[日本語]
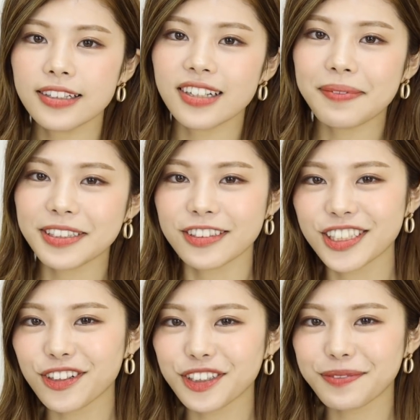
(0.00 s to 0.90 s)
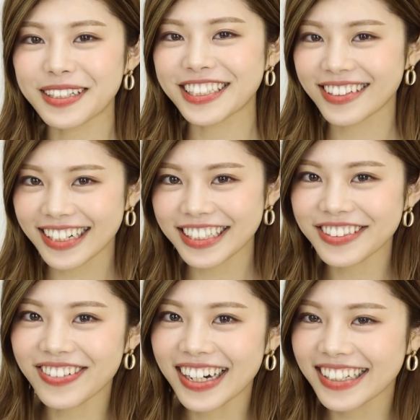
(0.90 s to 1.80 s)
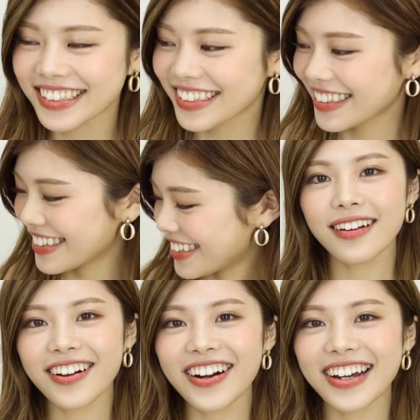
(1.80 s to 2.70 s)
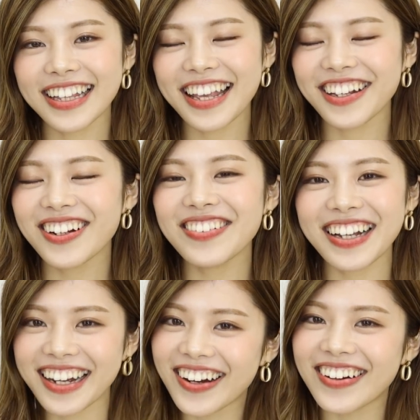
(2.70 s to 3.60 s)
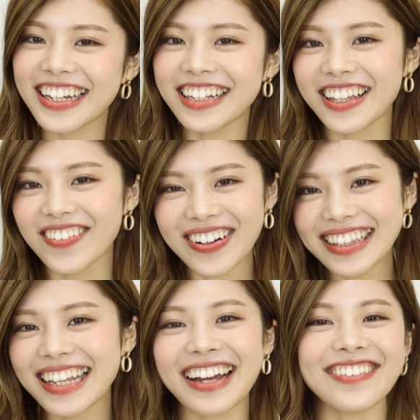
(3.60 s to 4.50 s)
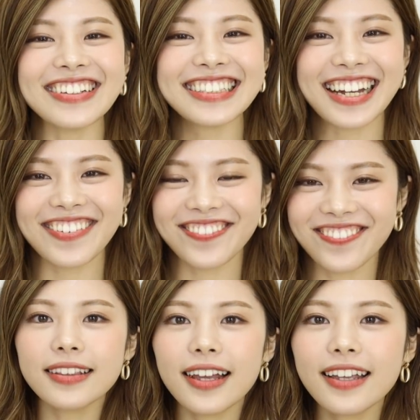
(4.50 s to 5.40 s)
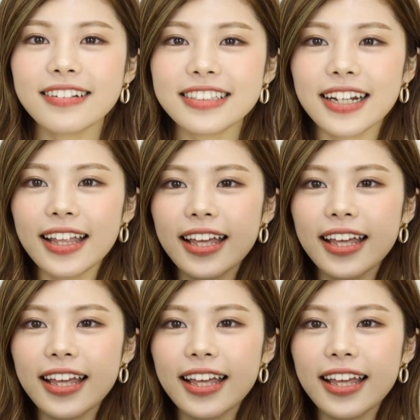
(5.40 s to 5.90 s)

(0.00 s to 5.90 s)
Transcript: いじゃあまず1つ目紹介しますこれはね色味が可愛くてパッて買いましたはいこちら